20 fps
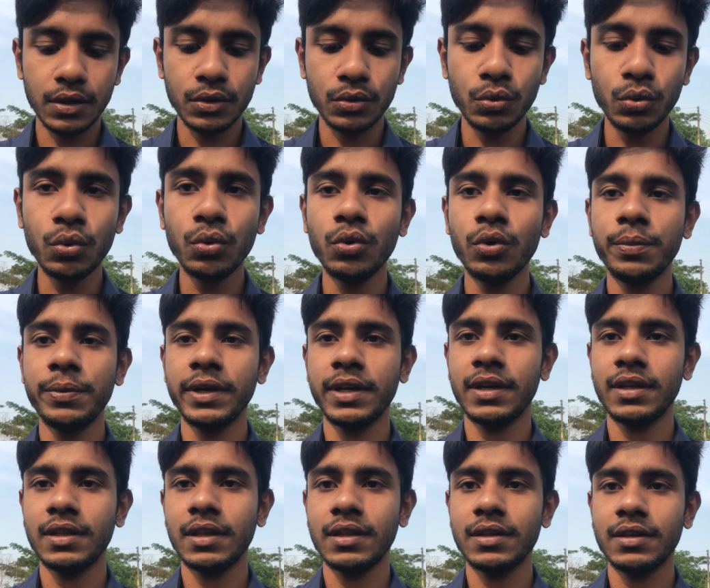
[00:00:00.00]
কুকুর
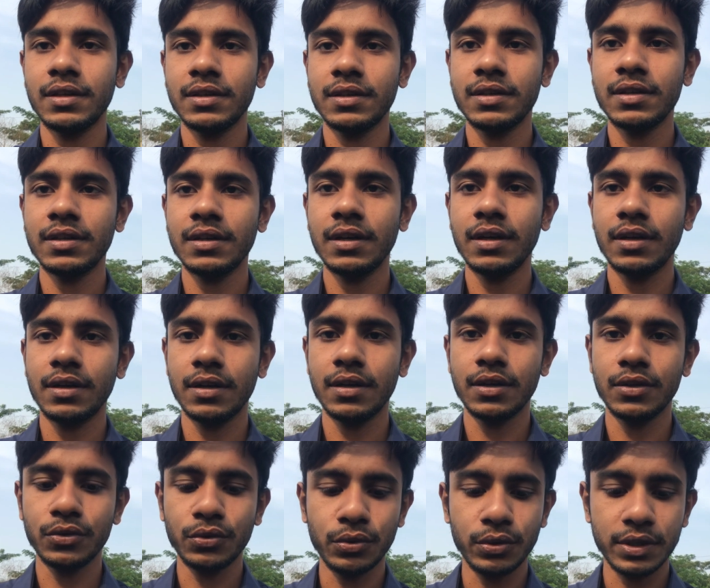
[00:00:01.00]
বিক্রেতাদের
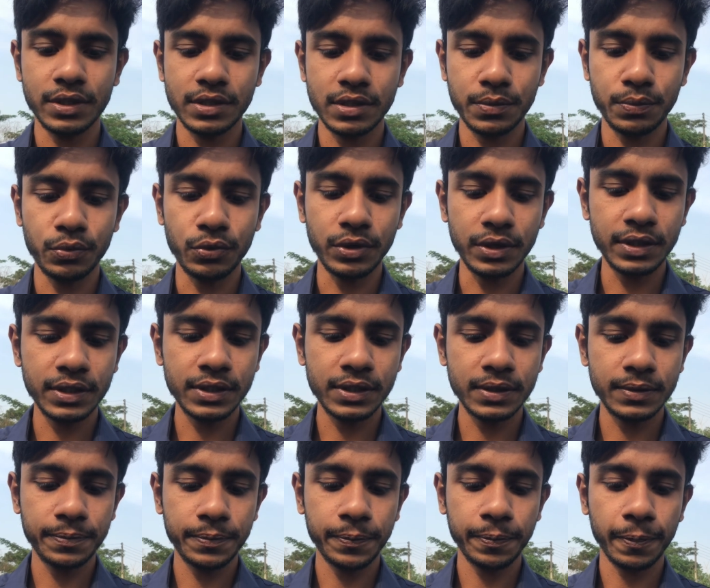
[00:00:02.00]
ধরেছে পুলিশ
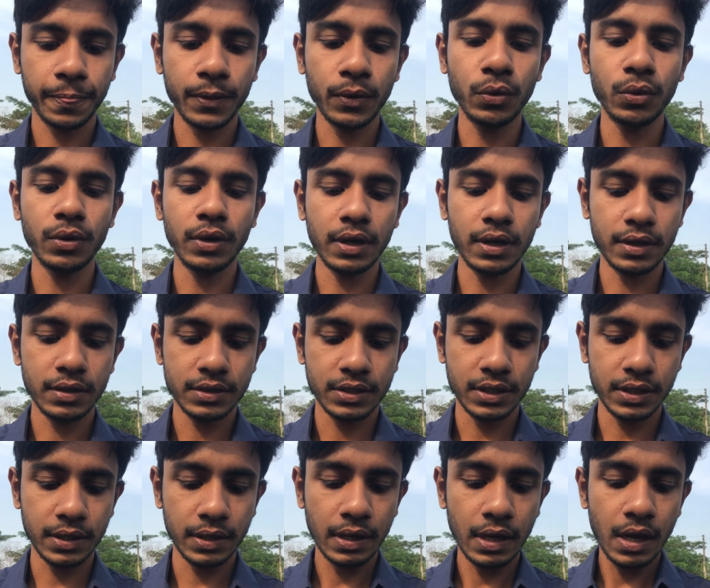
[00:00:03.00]
খুলনার
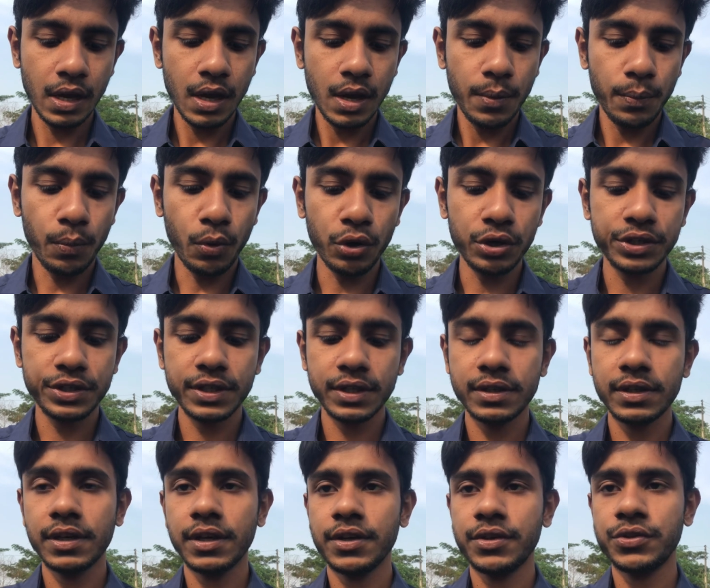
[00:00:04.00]
যে
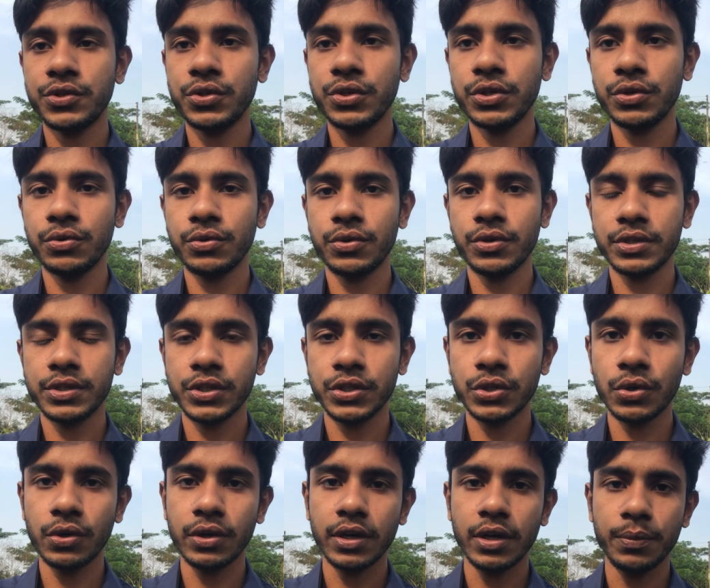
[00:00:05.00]
পলিটেকনিক ইনস্টিটিউট রয়েছে
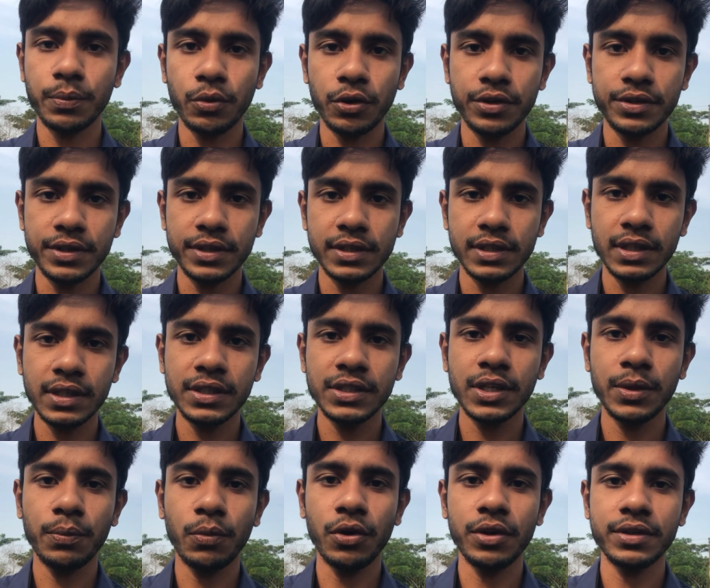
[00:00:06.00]
সরকারি পলিটেকনিক
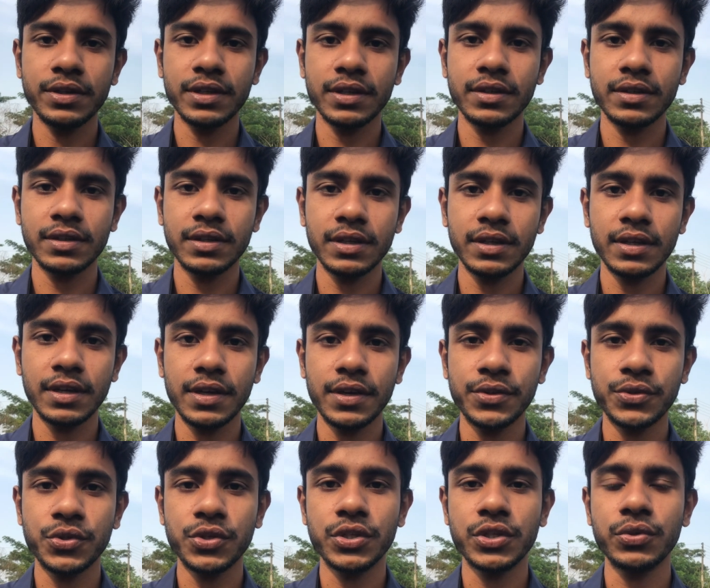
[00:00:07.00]
সেই পলিটেকনিক
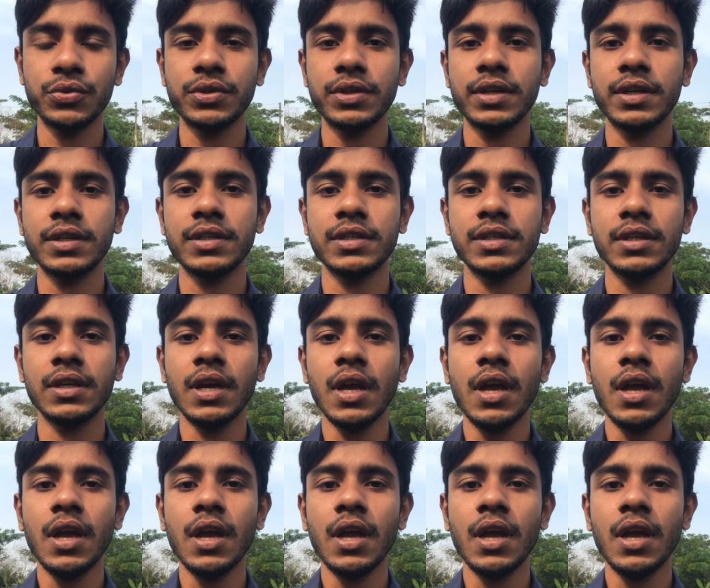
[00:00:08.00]
ইনস্টিটিউটের একটি